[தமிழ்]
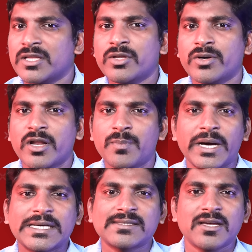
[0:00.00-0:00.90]
வந்த உடனே
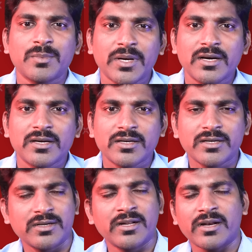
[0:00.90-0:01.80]
பாகிஸ்தான் மக்களுக்கு
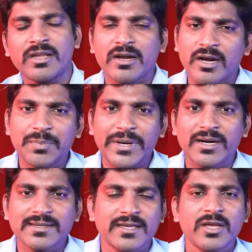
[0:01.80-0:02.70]
நிறைய
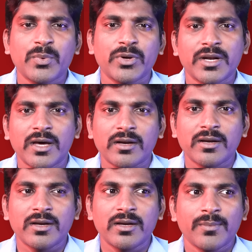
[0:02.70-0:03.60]
நன்மைகளை செய்ய போகிறார்
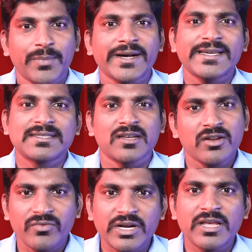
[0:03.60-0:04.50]

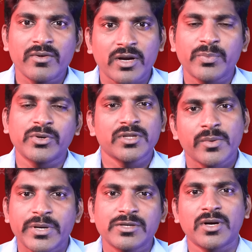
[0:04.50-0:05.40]
பாகிஸ்தான்லேயும் விடியல் வரப்போகுது
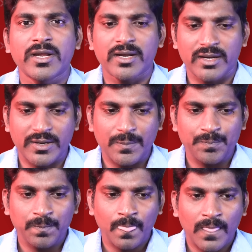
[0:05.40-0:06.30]
அப்படின்னு சொல்லியிருக்காங்க
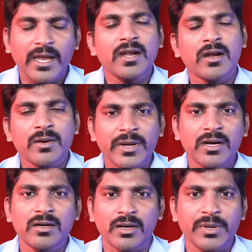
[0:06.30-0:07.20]
என்ன
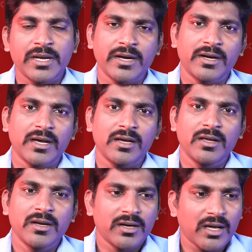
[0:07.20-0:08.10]
நன்மைகள் அப்படின்னு கேட்டால்
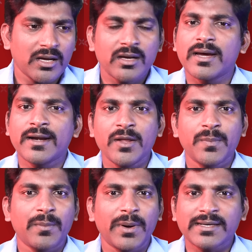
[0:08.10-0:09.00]
நான்
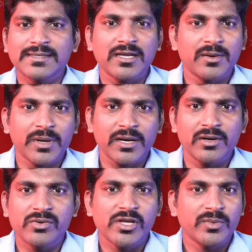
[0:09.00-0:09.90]
கண்டிப்பாக பாகிஸ்தான்
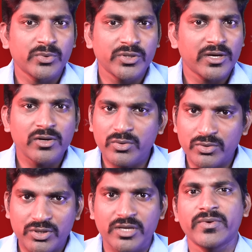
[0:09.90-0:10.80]
மக்களுடைய முதுகில்
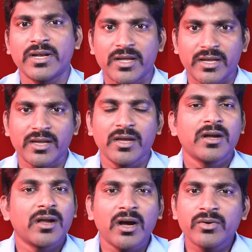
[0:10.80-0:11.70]
குத்தவில்லை
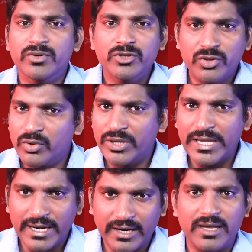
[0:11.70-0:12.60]
நான் ஒரு
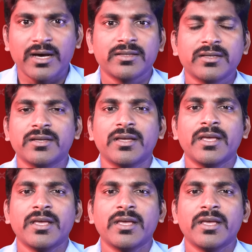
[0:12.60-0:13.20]
துரோகி கிடையாது